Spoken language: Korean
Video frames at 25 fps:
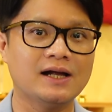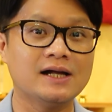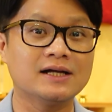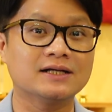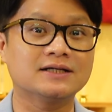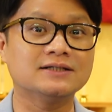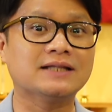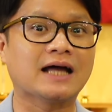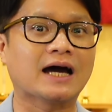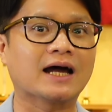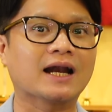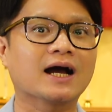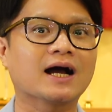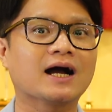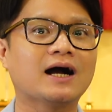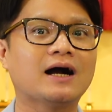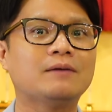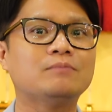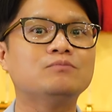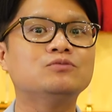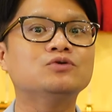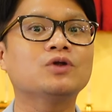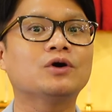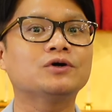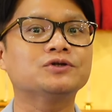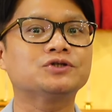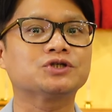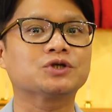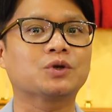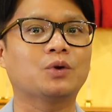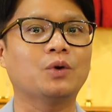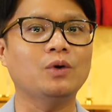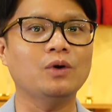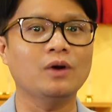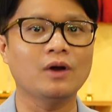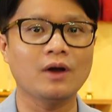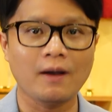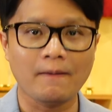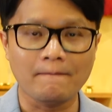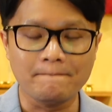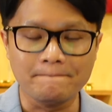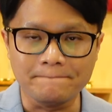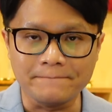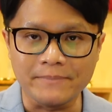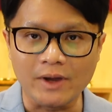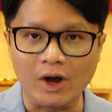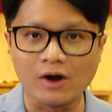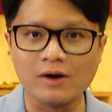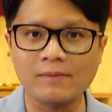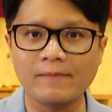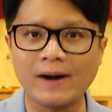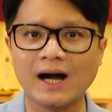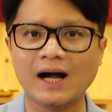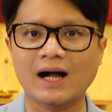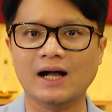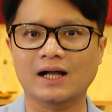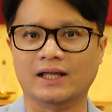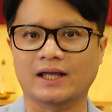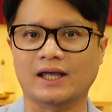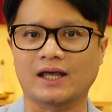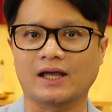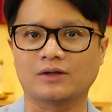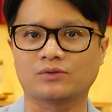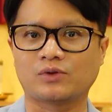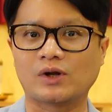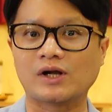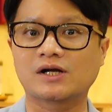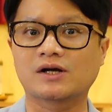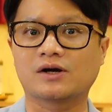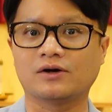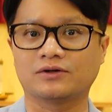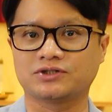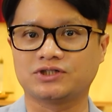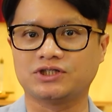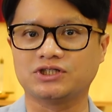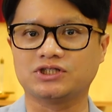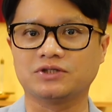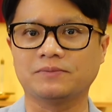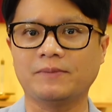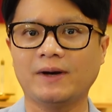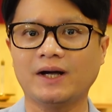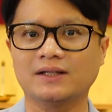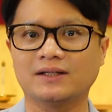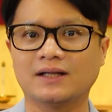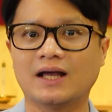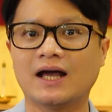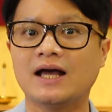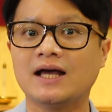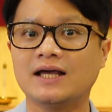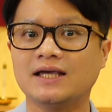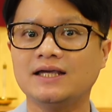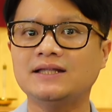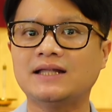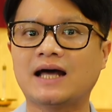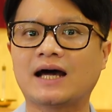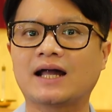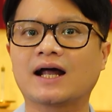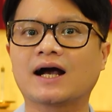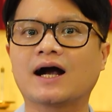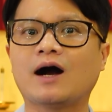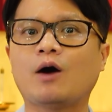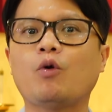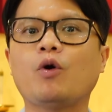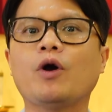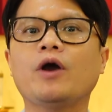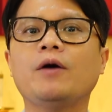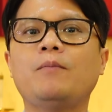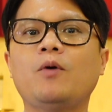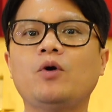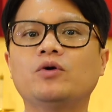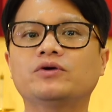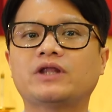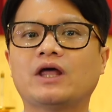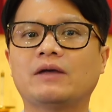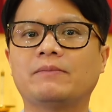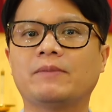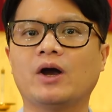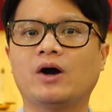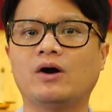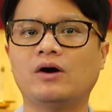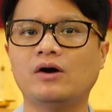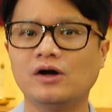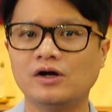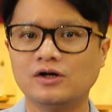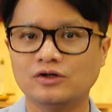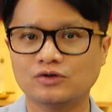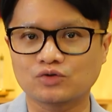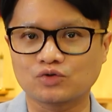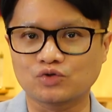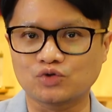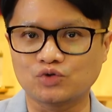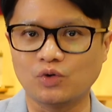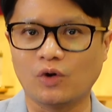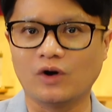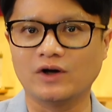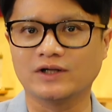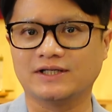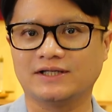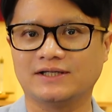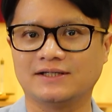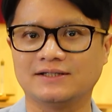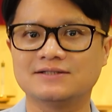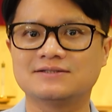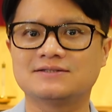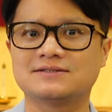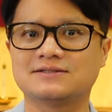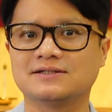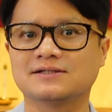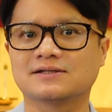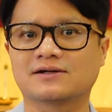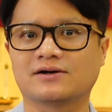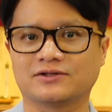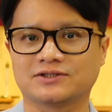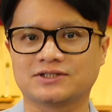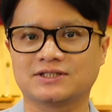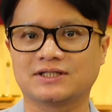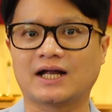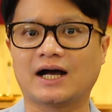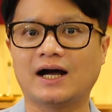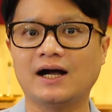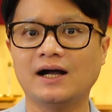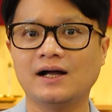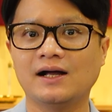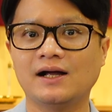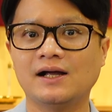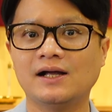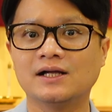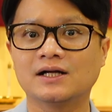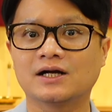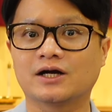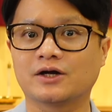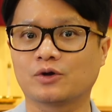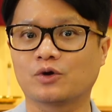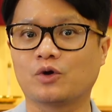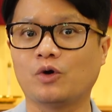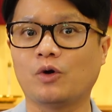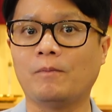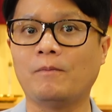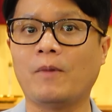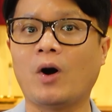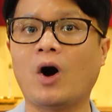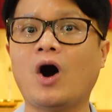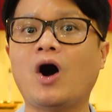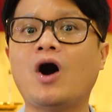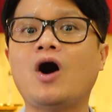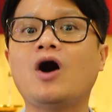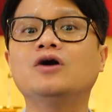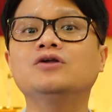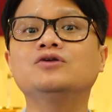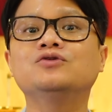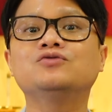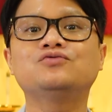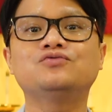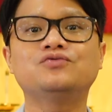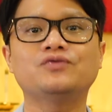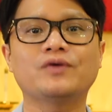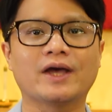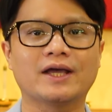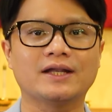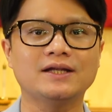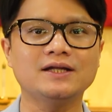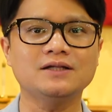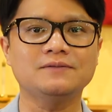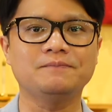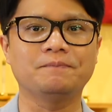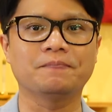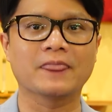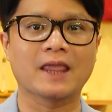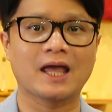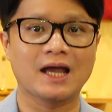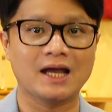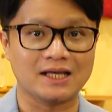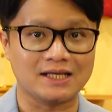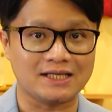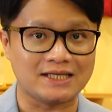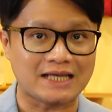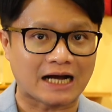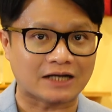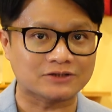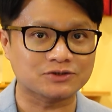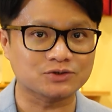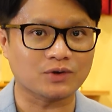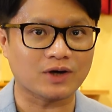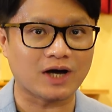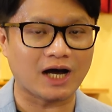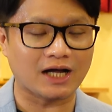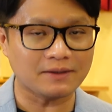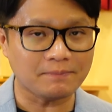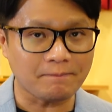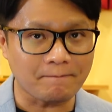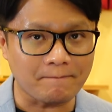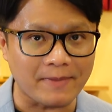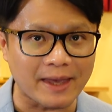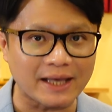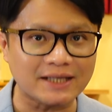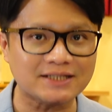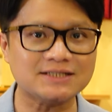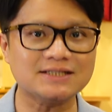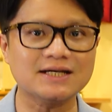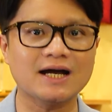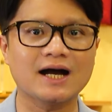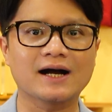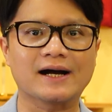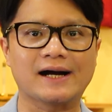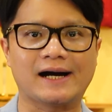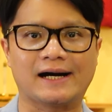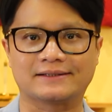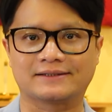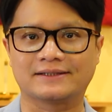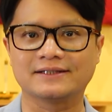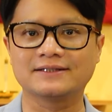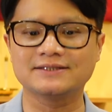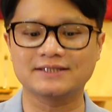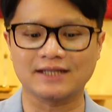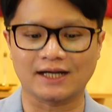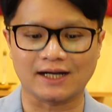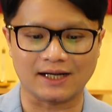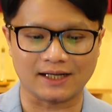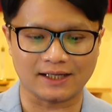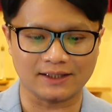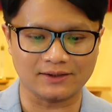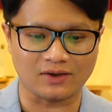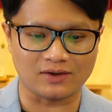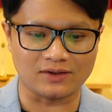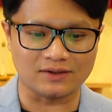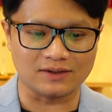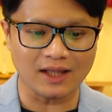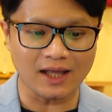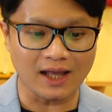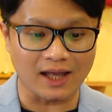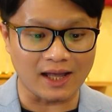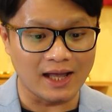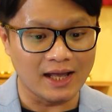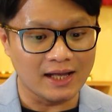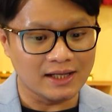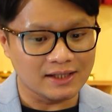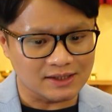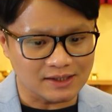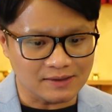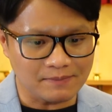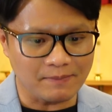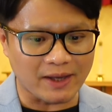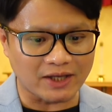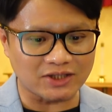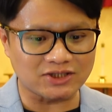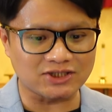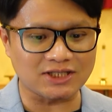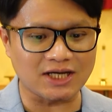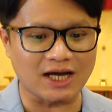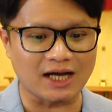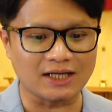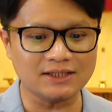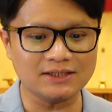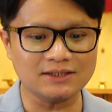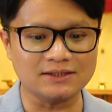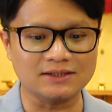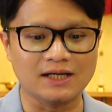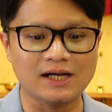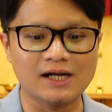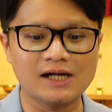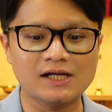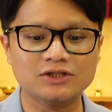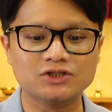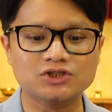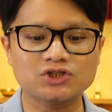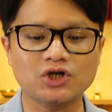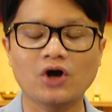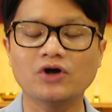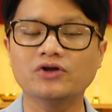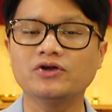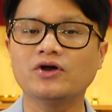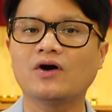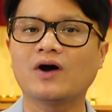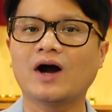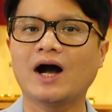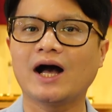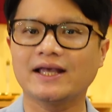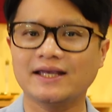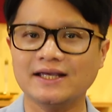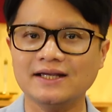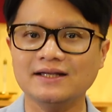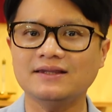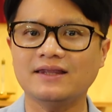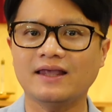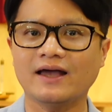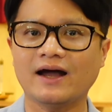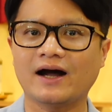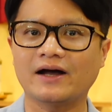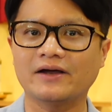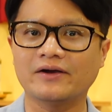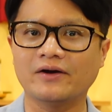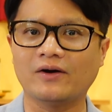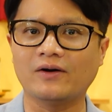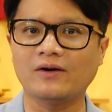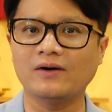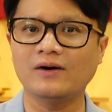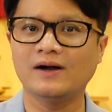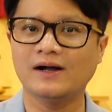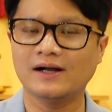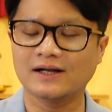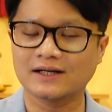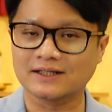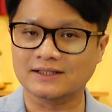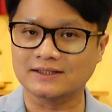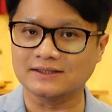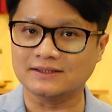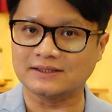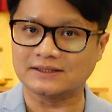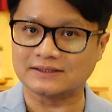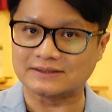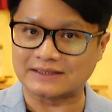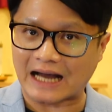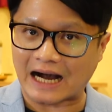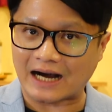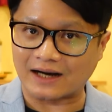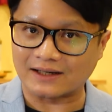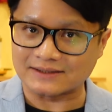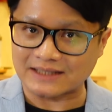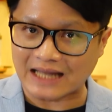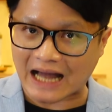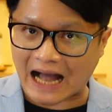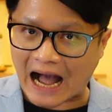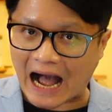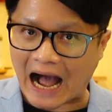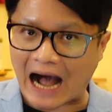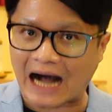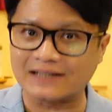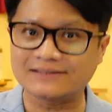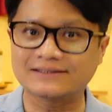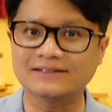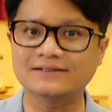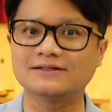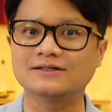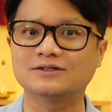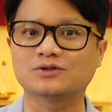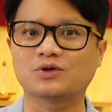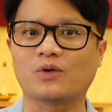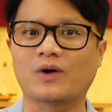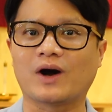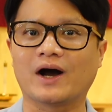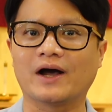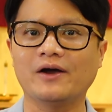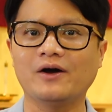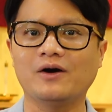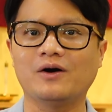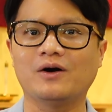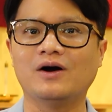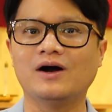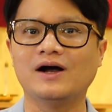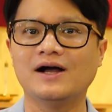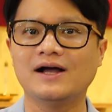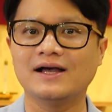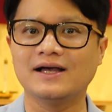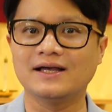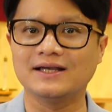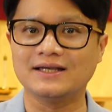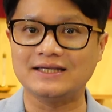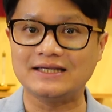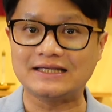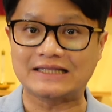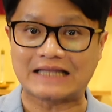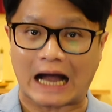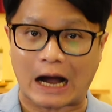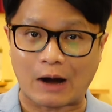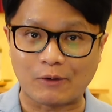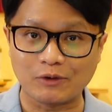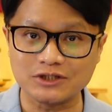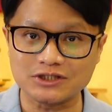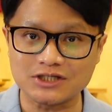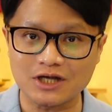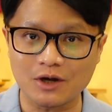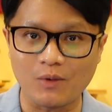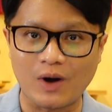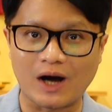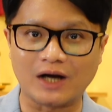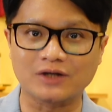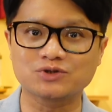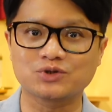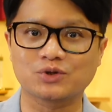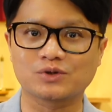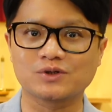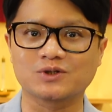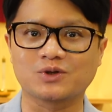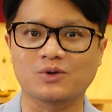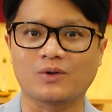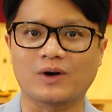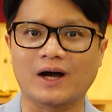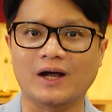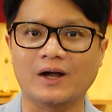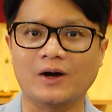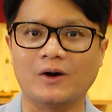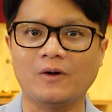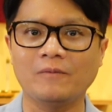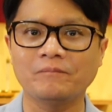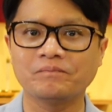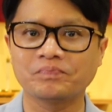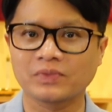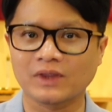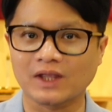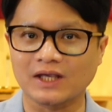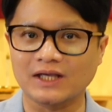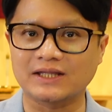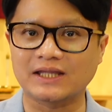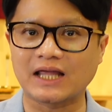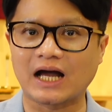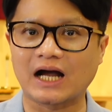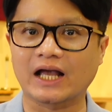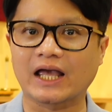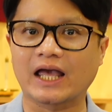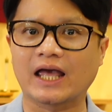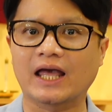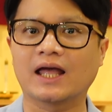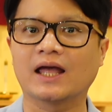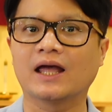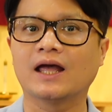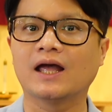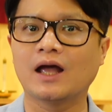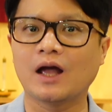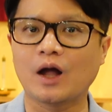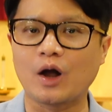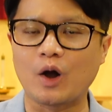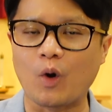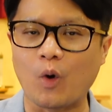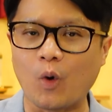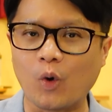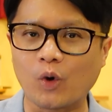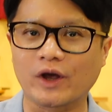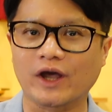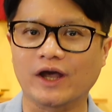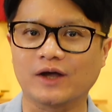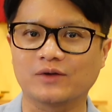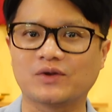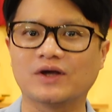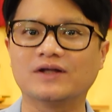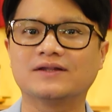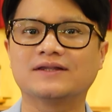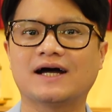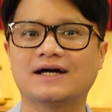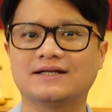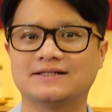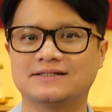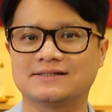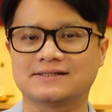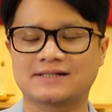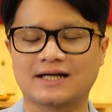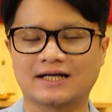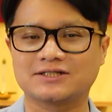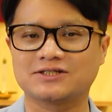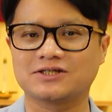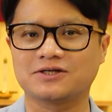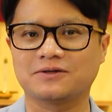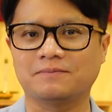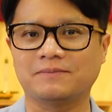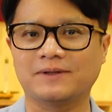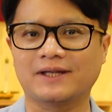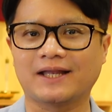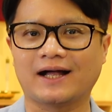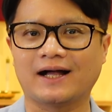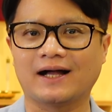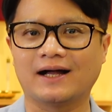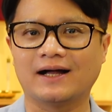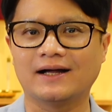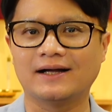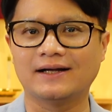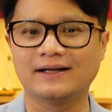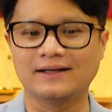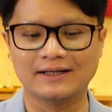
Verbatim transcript: 그 나라가 무너지고 멸망하게 될 것이지만 이 나라가 회복되며 구원이 있을 것이라 그리고 먼 후에는 이 약속한 메시아가 등장하게 되는데 이 메시아는 처녀가 잉태하여 그 낳은 아들을 통하여 이 다윗의 왕조를 통하여 이 땅에 오게 된다는 사실입니다.